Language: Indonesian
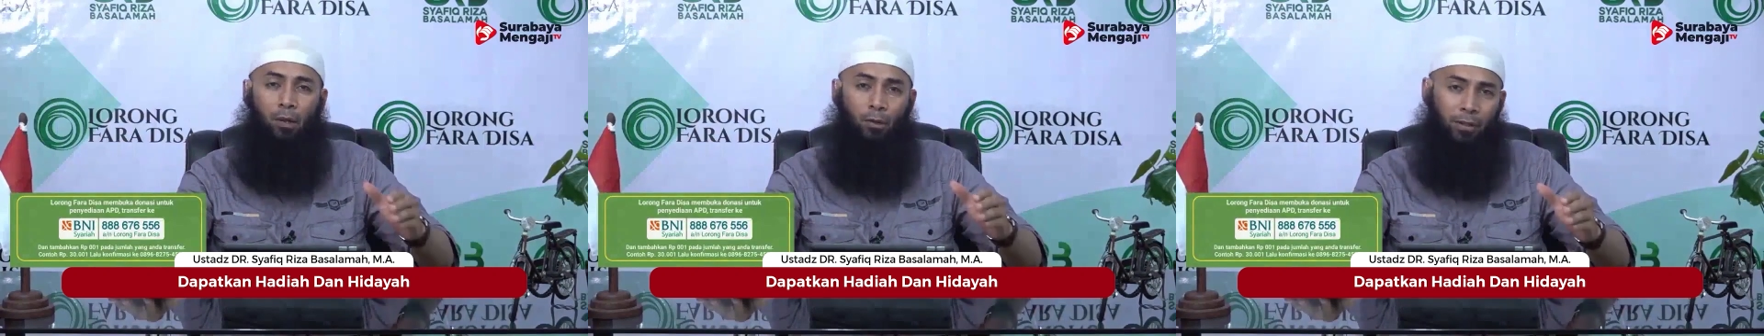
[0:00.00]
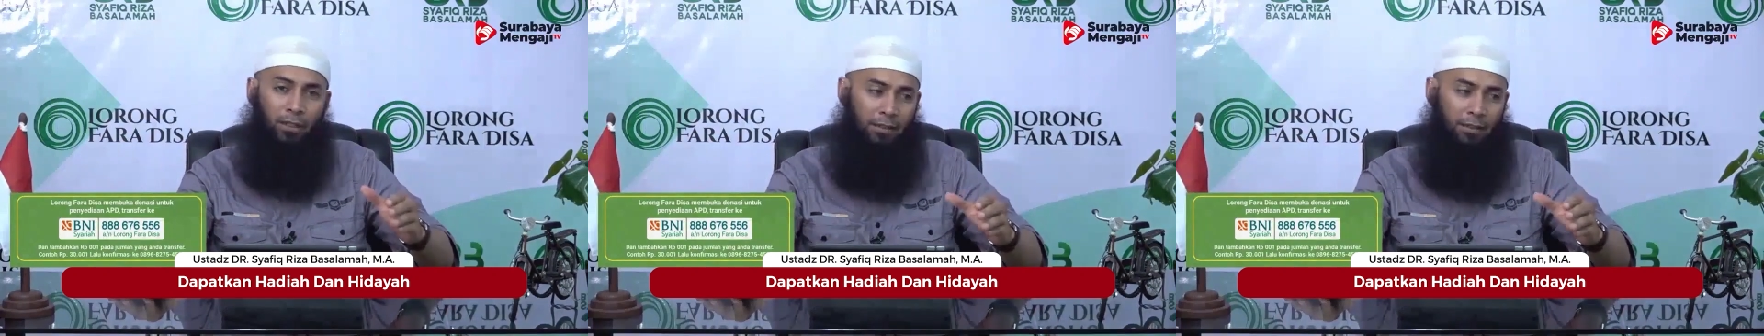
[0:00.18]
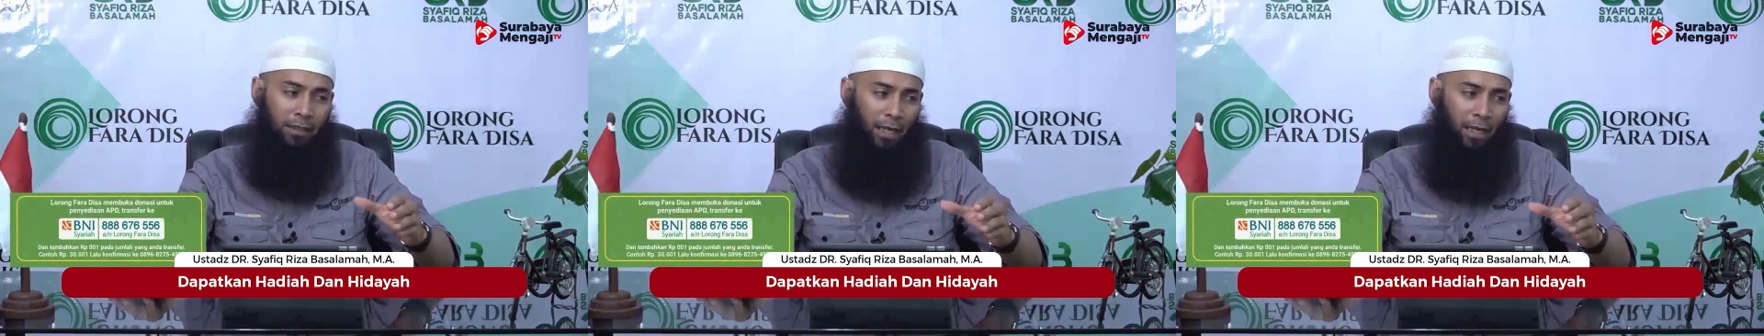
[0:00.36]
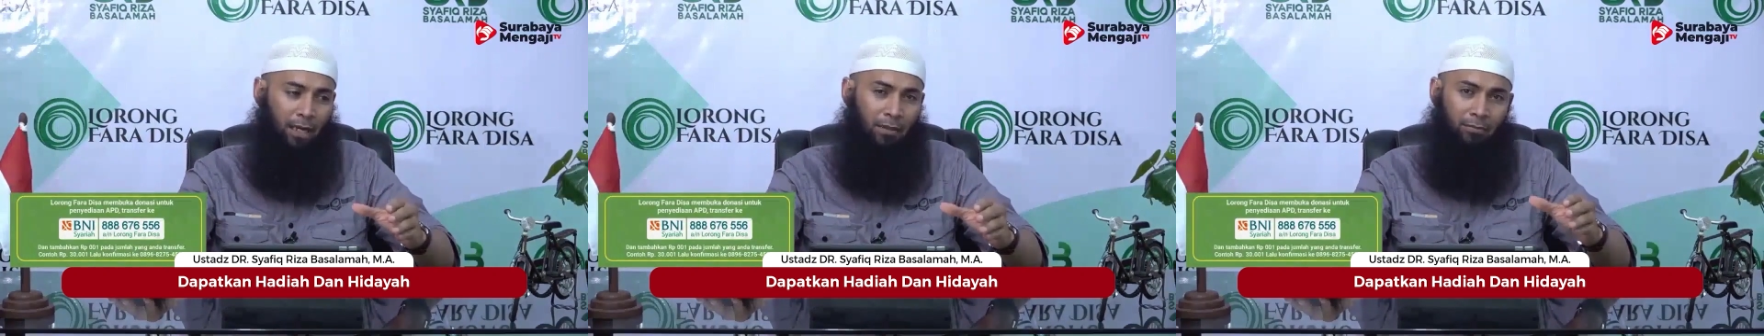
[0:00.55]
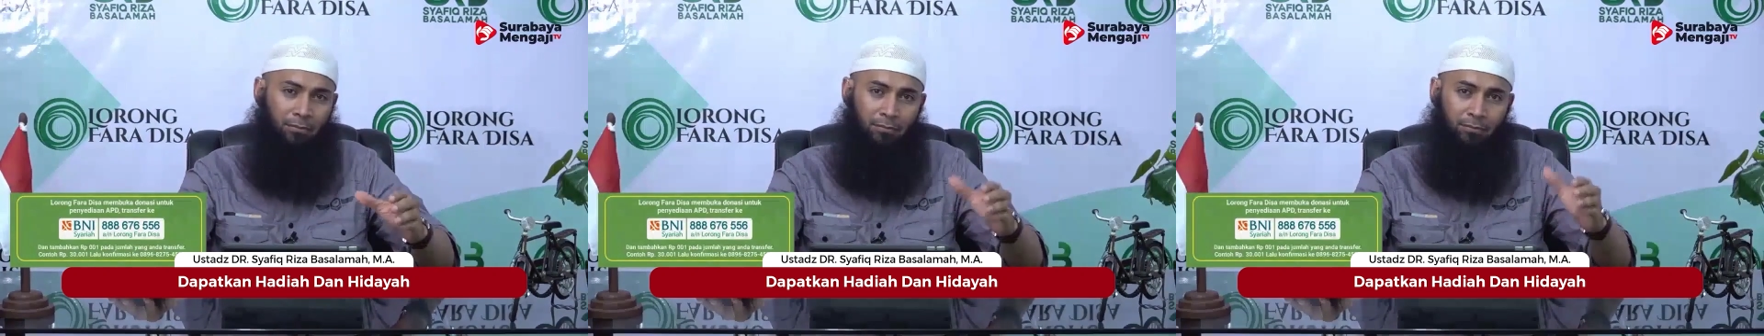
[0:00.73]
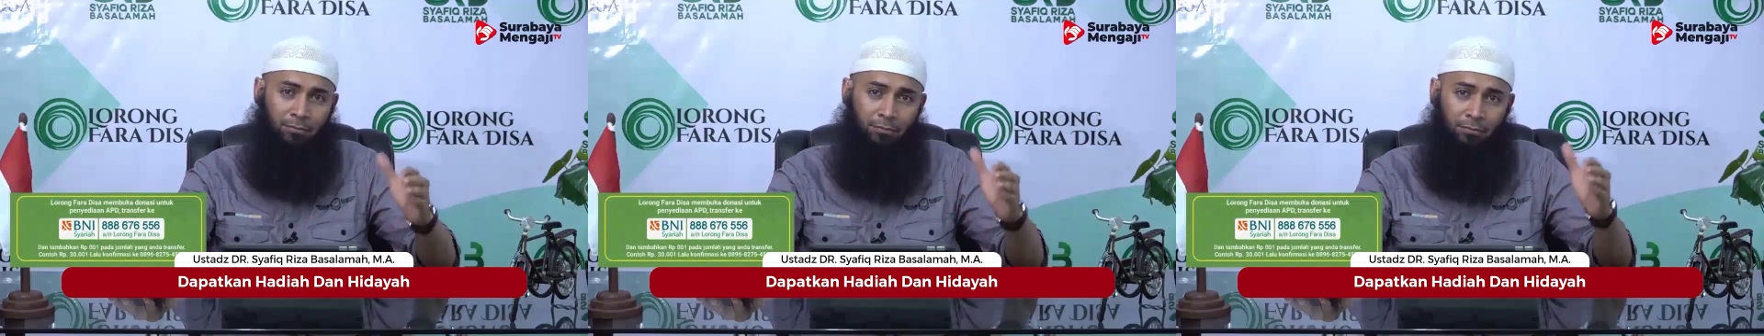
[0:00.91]
kita
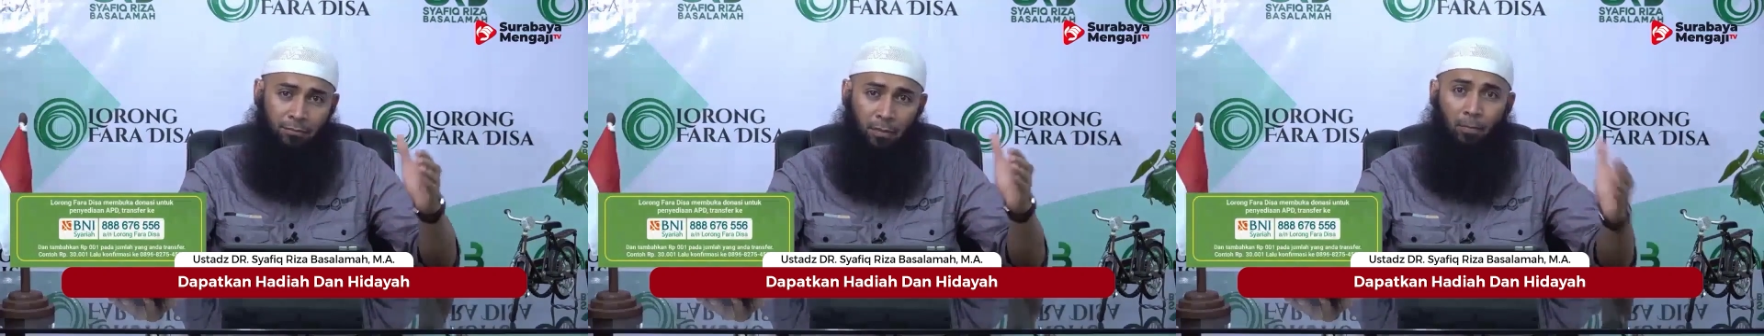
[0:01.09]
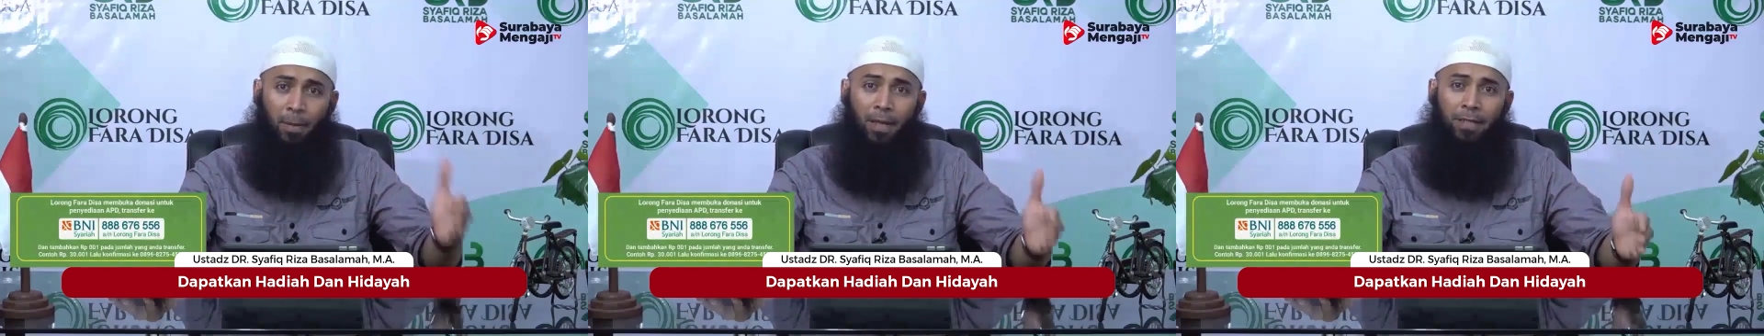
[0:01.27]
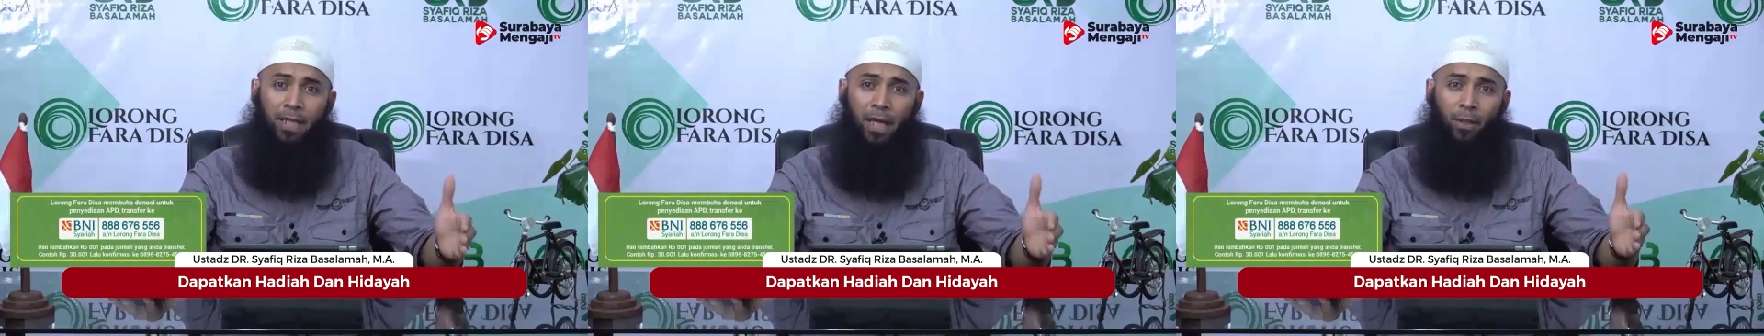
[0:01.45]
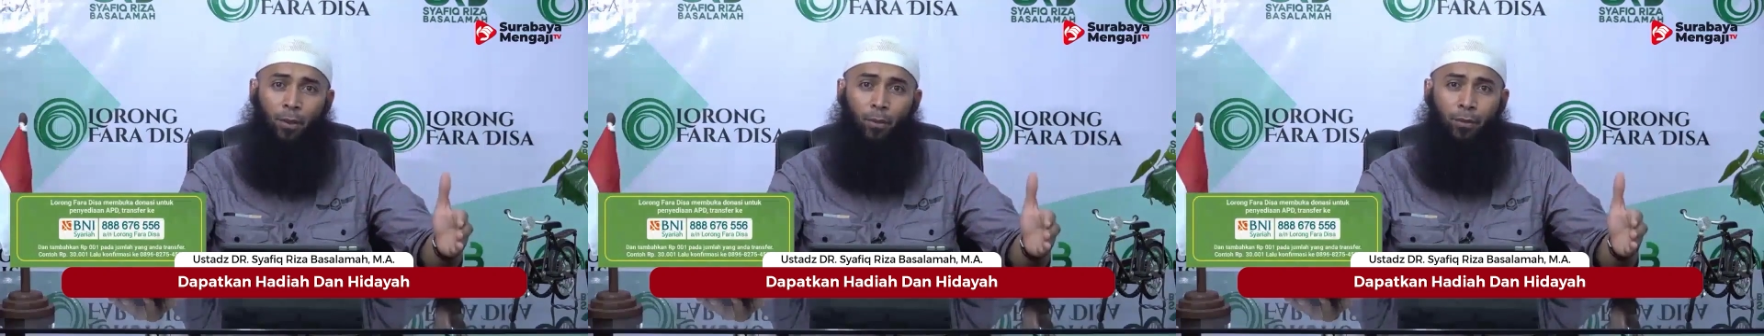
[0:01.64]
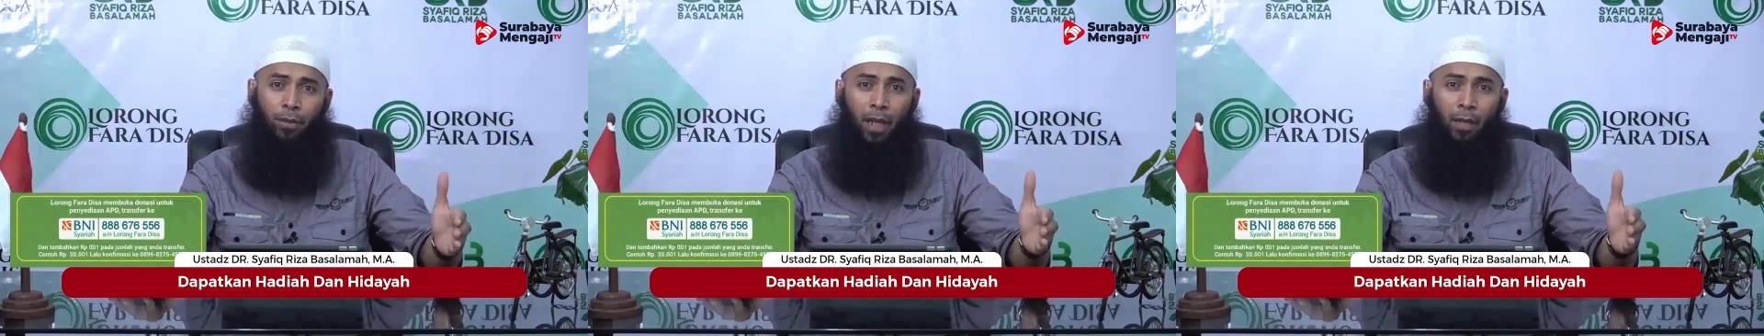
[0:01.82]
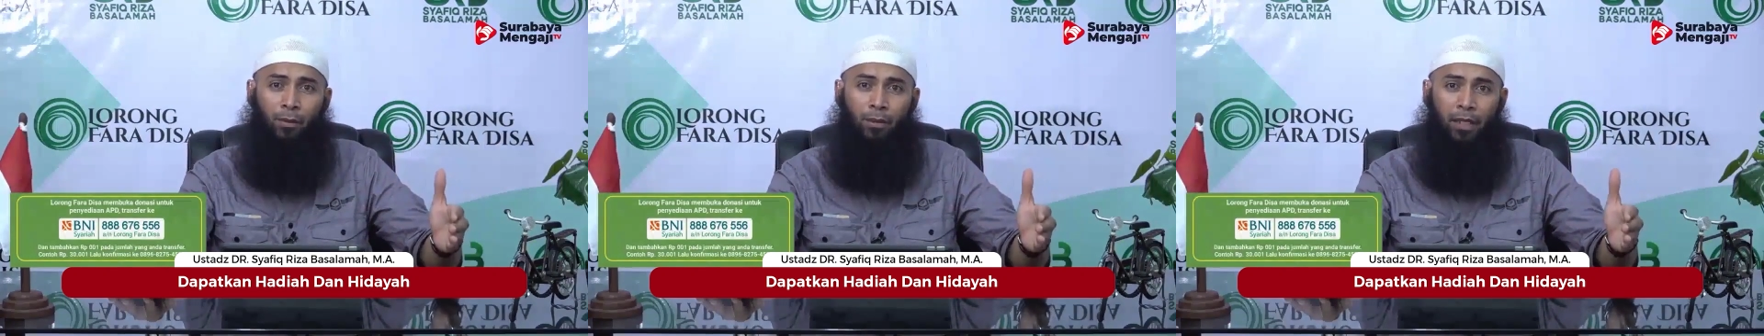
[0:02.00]
membaca Al-Qur'anul